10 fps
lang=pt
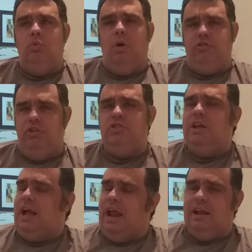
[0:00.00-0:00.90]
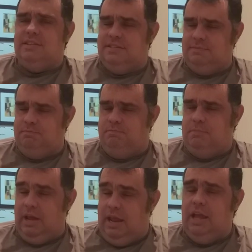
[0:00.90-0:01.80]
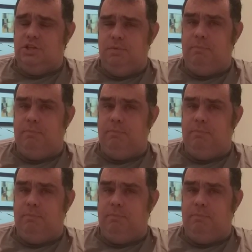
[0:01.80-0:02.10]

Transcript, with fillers: num agente de cargas grande,